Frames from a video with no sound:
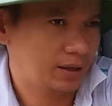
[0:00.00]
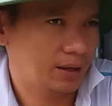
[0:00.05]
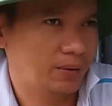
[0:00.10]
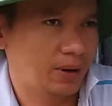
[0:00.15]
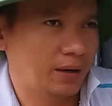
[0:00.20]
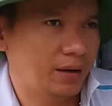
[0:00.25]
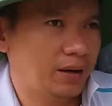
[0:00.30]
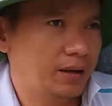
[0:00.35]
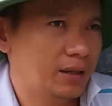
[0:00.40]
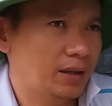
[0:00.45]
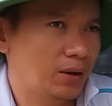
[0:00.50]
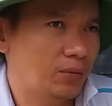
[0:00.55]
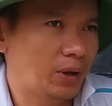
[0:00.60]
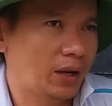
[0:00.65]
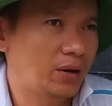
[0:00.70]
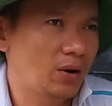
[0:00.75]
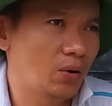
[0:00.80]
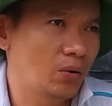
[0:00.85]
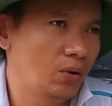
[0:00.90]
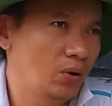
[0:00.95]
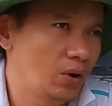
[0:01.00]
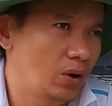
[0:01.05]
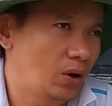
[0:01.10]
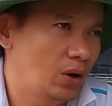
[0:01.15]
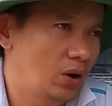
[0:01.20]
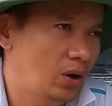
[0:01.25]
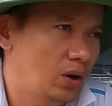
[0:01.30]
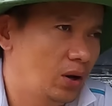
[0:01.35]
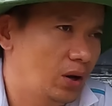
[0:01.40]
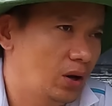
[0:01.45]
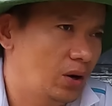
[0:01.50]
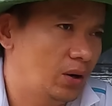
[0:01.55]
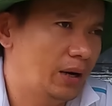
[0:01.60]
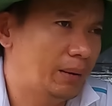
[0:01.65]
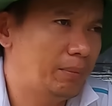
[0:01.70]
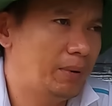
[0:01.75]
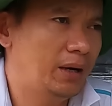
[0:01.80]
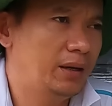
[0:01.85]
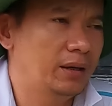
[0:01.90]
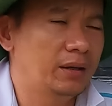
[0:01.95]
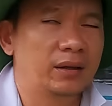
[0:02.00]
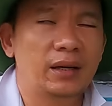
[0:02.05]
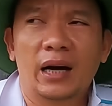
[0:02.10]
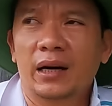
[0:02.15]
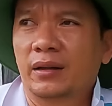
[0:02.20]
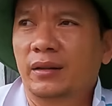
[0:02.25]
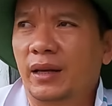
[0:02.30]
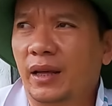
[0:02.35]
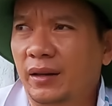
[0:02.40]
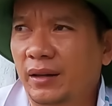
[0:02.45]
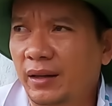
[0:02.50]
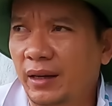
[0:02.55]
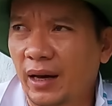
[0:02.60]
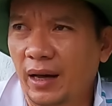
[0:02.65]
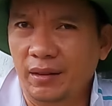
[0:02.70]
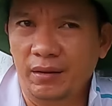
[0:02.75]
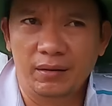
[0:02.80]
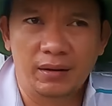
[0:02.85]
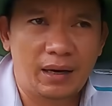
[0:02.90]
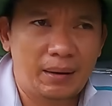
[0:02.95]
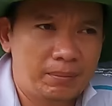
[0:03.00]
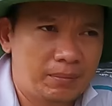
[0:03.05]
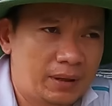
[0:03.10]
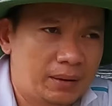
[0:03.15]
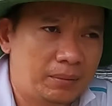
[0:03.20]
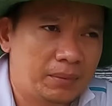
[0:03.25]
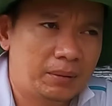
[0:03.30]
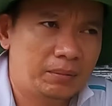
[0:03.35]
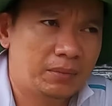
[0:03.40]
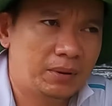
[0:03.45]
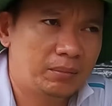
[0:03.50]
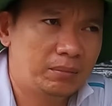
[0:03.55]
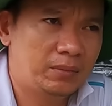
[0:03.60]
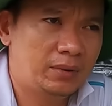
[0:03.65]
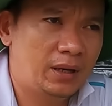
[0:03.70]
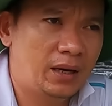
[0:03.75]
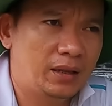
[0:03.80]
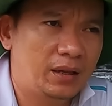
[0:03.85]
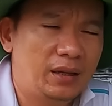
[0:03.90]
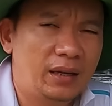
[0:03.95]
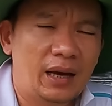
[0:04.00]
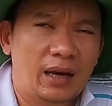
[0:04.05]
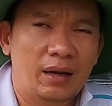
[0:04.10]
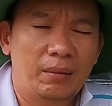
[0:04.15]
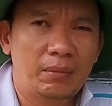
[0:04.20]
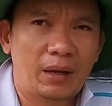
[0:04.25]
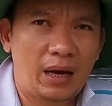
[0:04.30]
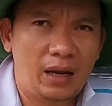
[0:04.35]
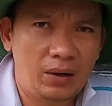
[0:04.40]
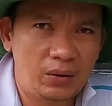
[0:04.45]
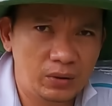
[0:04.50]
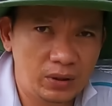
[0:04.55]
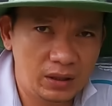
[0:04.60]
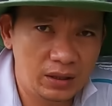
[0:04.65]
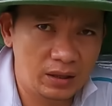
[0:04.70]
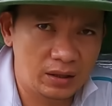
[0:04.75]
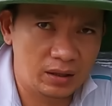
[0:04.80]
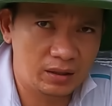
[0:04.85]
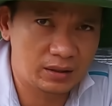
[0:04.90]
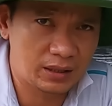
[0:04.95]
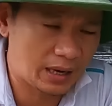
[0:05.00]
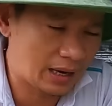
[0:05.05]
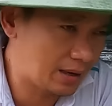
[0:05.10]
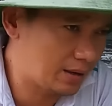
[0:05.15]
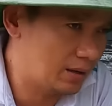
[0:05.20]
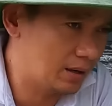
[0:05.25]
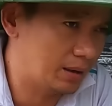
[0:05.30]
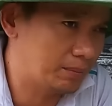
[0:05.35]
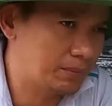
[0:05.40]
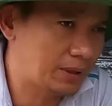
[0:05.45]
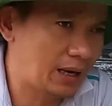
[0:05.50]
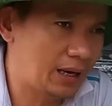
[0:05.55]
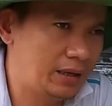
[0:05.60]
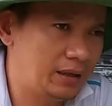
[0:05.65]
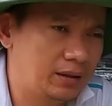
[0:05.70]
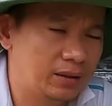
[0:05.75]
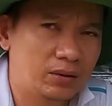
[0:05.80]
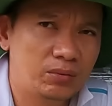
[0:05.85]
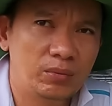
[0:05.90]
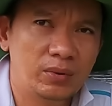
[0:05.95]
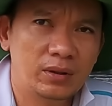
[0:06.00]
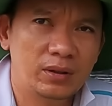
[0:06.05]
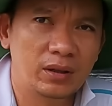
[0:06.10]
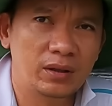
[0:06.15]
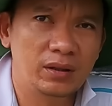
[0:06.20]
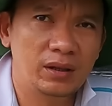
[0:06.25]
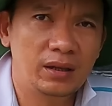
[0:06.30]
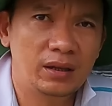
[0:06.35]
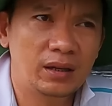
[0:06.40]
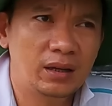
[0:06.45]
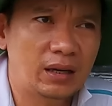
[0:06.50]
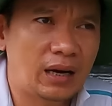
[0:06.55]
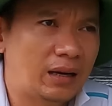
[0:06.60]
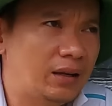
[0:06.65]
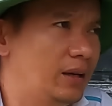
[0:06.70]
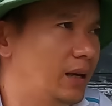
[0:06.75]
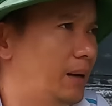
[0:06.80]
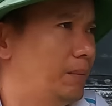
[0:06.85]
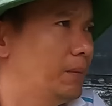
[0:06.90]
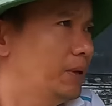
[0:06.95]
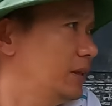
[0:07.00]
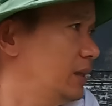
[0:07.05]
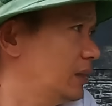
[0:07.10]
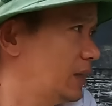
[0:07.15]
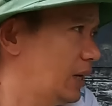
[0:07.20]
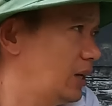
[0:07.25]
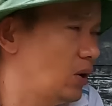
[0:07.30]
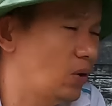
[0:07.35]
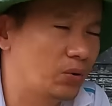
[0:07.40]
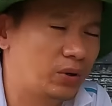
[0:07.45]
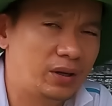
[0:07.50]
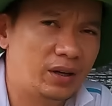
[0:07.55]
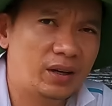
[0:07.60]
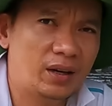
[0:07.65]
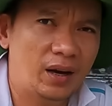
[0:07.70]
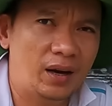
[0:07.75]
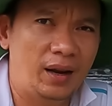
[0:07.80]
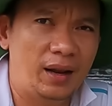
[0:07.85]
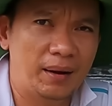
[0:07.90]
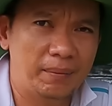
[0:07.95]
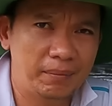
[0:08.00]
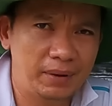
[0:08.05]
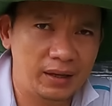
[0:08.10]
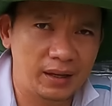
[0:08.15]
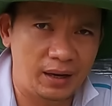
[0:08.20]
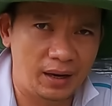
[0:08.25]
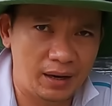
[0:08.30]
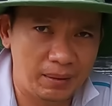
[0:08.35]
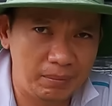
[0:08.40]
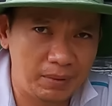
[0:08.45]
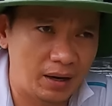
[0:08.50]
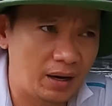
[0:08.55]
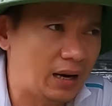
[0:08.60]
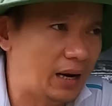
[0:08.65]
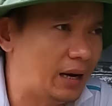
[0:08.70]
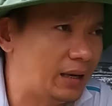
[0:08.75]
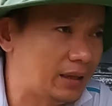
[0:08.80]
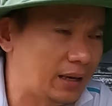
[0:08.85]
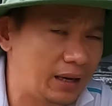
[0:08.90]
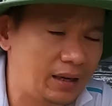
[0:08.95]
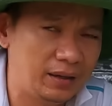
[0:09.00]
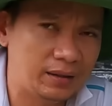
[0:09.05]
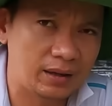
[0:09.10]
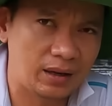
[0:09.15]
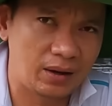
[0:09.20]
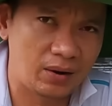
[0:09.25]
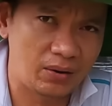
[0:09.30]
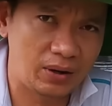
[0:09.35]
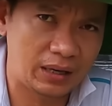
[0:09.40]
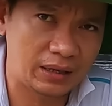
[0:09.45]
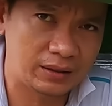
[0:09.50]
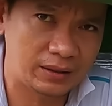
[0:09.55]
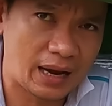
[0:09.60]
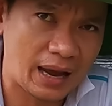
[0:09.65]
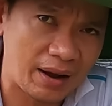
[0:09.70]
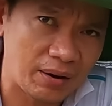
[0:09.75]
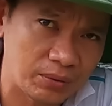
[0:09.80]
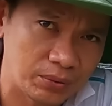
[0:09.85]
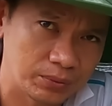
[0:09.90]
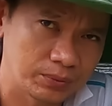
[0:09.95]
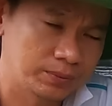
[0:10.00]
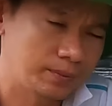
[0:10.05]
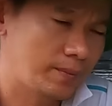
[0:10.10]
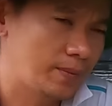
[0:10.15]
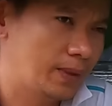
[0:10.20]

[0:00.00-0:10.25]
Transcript: Kêu anh ơi cho thay đồ. Thôi em ơi thì cần về tới nhà thì em em em, em về tới nhà thì em thay luôn, chứ giờ trên xe giờ em thay nhìn cũng tự nhiên cái anh với em tự nhiên thay đồ nhìn nó kỳ lắm, nó dị lắm, lỡ ai thấy người ta nói anh sao?